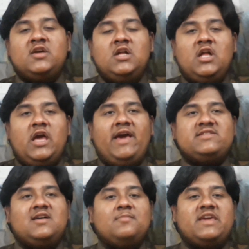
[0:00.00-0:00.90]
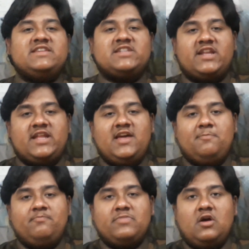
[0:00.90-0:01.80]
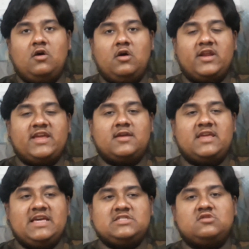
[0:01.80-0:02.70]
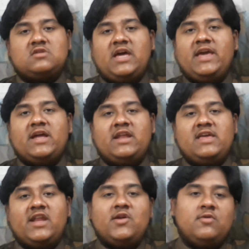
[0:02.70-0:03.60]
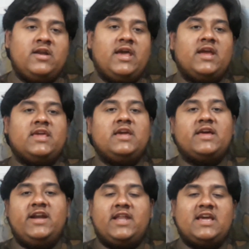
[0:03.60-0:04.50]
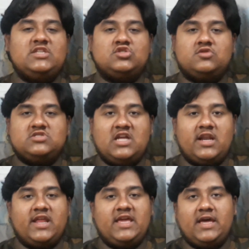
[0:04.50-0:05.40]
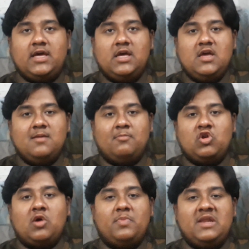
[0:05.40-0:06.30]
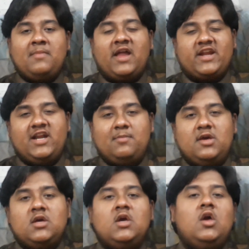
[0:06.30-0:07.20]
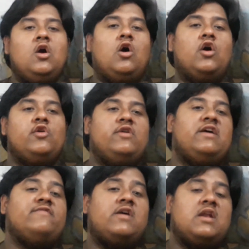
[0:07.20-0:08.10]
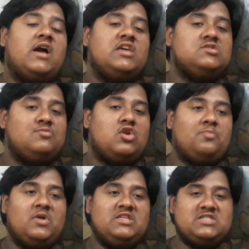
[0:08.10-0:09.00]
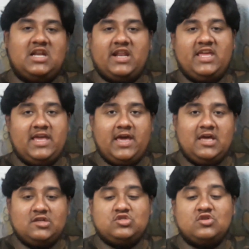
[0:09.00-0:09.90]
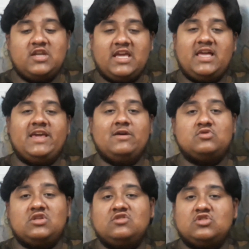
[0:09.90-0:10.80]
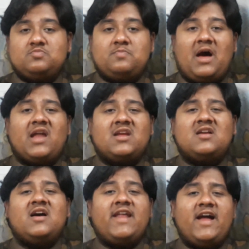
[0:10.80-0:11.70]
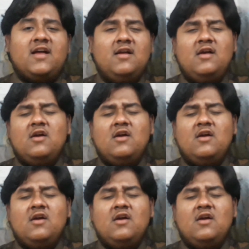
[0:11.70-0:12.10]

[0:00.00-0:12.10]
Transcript: में ऐसा हम गैस कर रहे हैं और गैस तो क्या ही करना है यार हिंडे की क्रेटा की जो चल रही है मोनोपली मार्केट में और ह्यूडा वरना की जो मोनोपोली चल रही है जो नई आई है उसने जो स्पार्क करा है